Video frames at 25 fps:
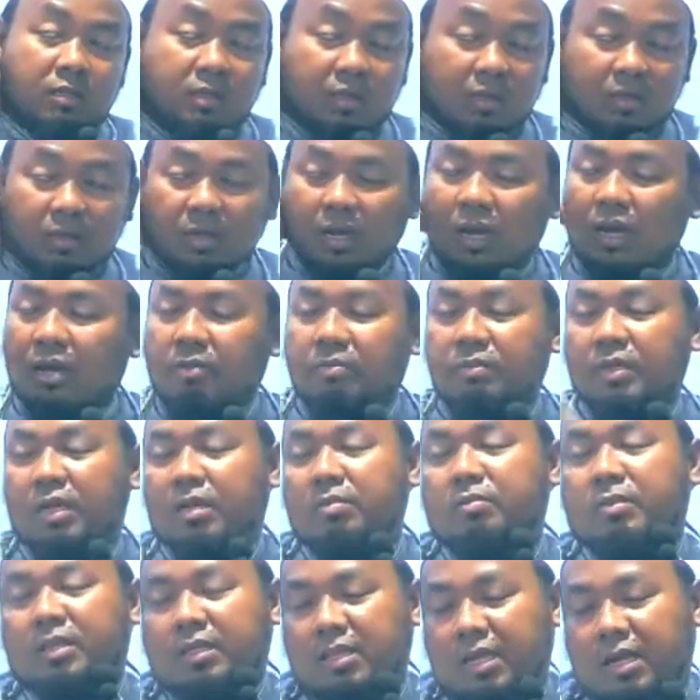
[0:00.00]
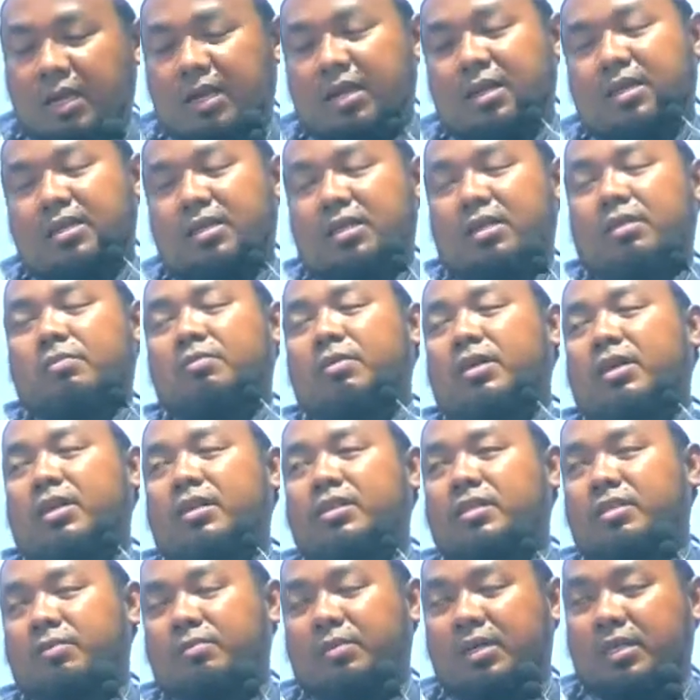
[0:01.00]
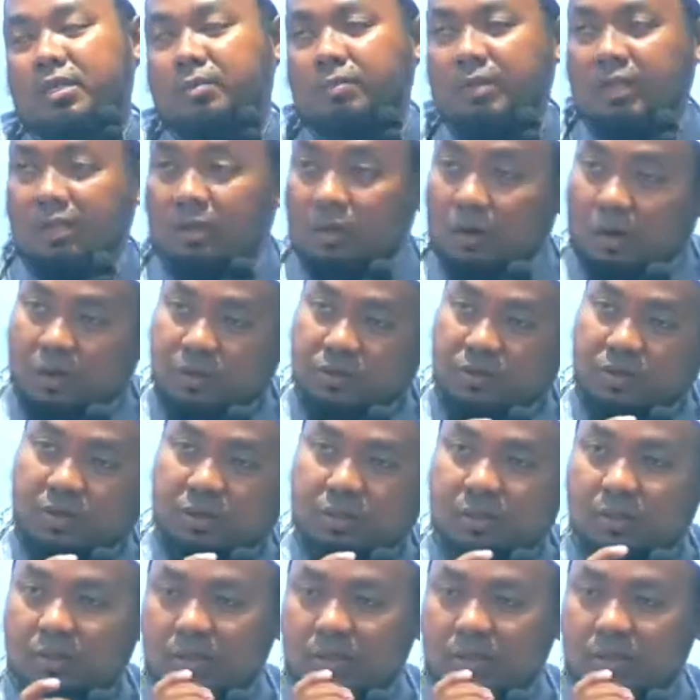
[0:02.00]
tenggelamnya matahari dan semacam ini kerosot